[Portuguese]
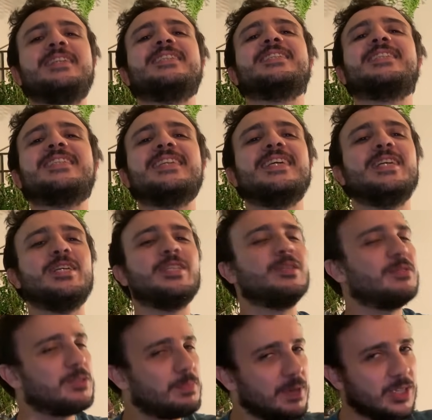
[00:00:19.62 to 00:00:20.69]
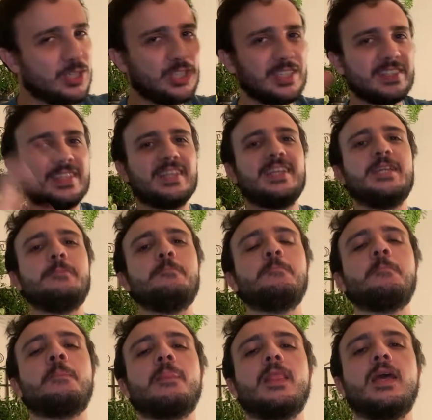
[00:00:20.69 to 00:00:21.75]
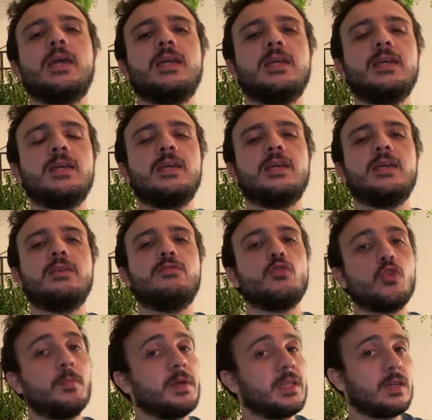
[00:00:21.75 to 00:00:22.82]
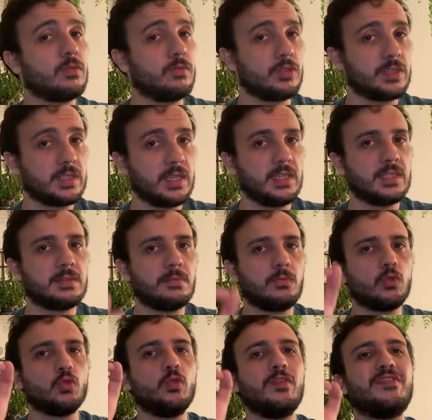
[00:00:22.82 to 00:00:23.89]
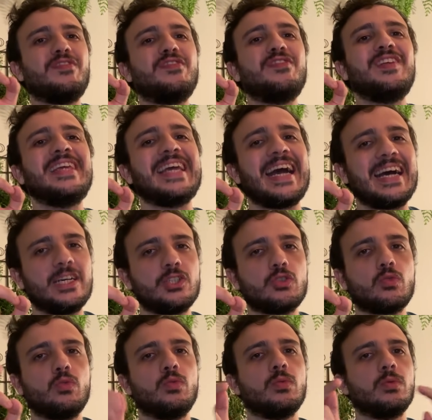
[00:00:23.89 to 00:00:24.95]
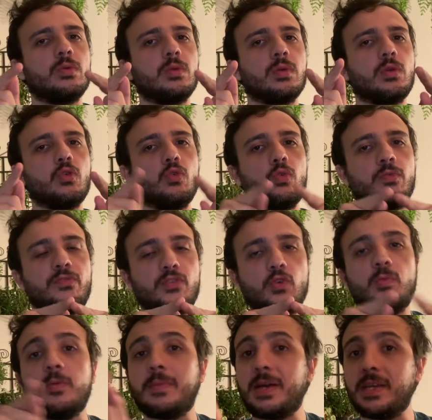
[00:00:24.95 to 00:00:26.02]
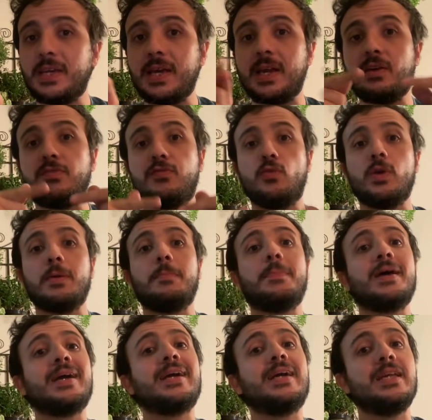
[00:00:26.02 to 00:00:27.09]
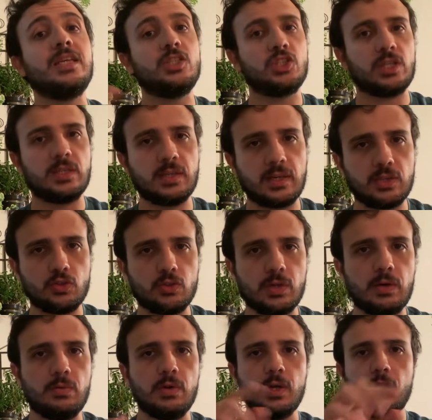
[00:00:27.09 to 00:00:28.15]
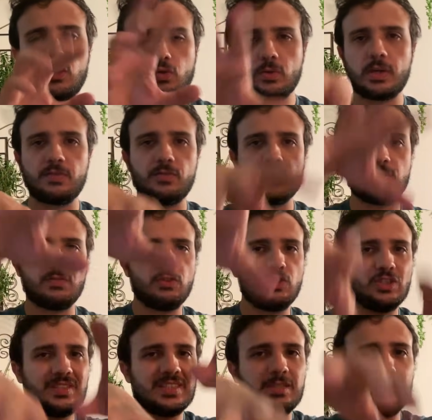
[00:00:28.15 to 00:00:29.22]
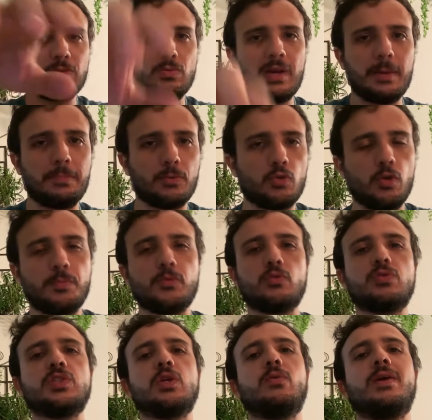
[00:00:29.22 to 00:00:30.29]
Mas tem umas plantinhas aqui. E vou comentar com vocês do fiasco que o filme Marighella foi para crítica internacional. Estou gravando esse vídeo em cima de um laptop, estou com o